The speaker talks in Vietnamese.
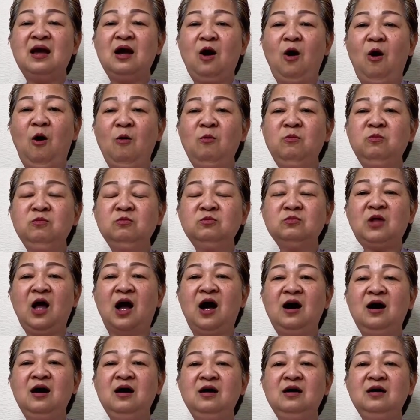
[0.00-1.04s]
ung
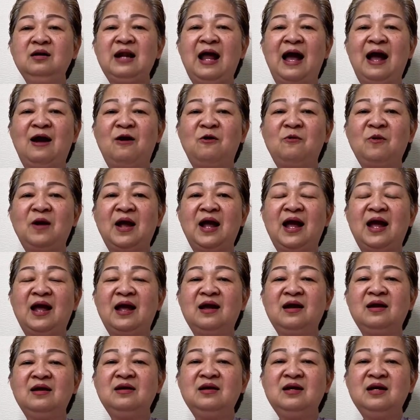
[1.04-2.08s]
thư đau
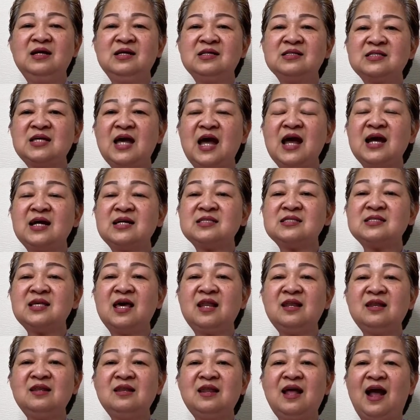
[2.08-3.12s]
gan sát
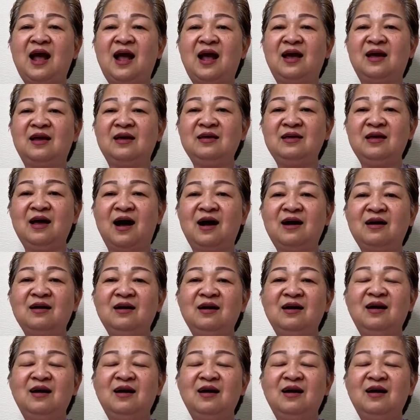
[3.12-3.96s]
sanh hại vật